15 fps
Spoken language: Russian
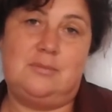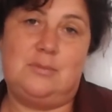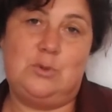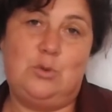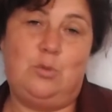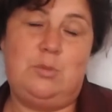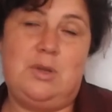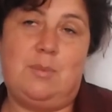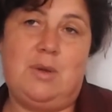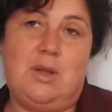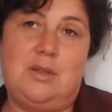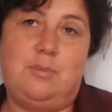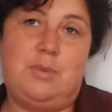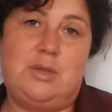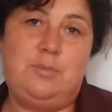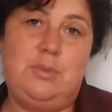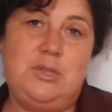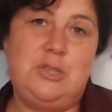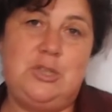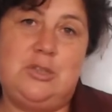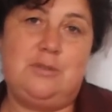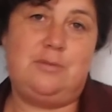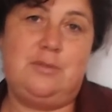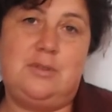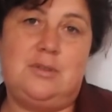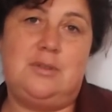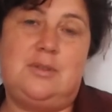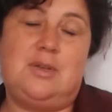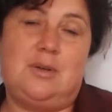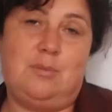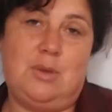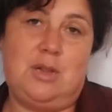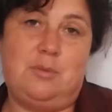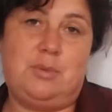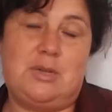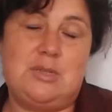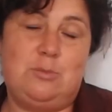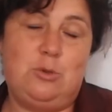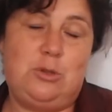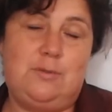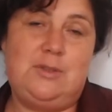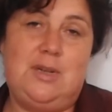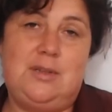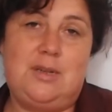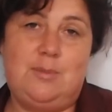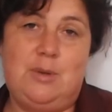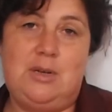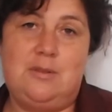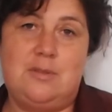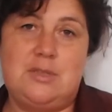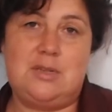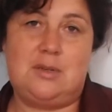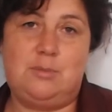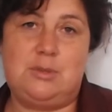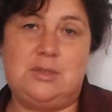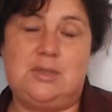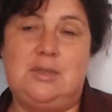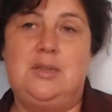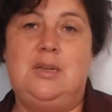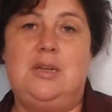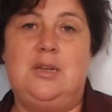но ну, у меня мало и подписчиков, и так мало просмотров для нормального заработка.